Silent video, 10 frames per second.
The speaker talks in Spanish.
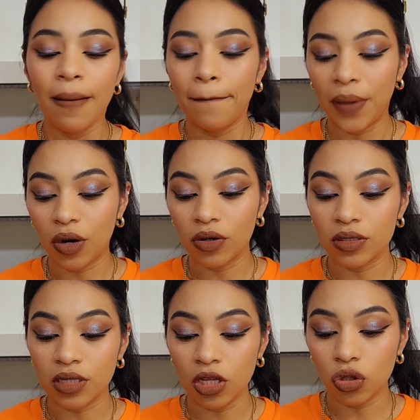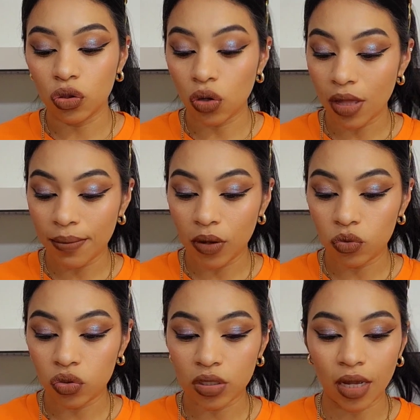Pero en sí, todas me
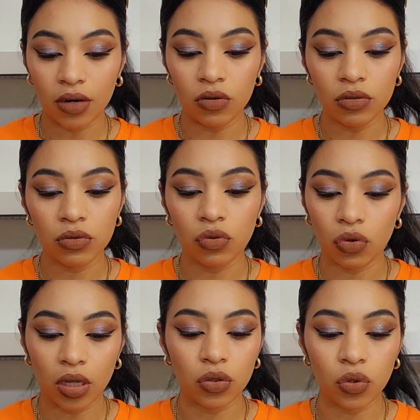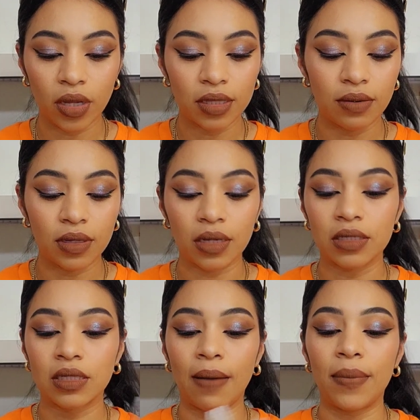gustaron. Todas, todas, de verdad que
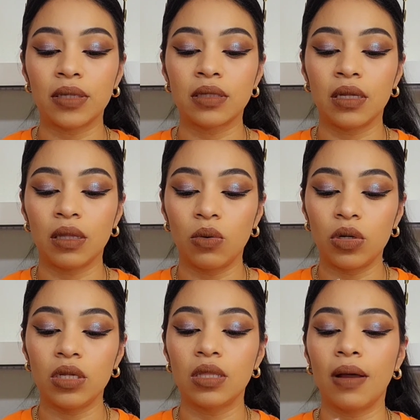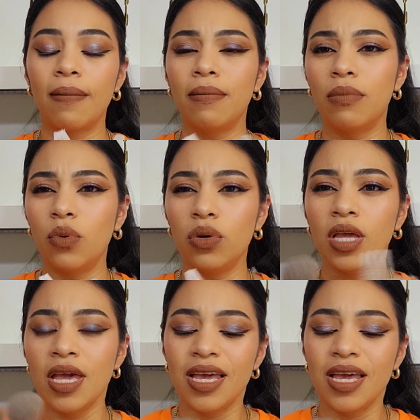están bastante bonitas. Muy.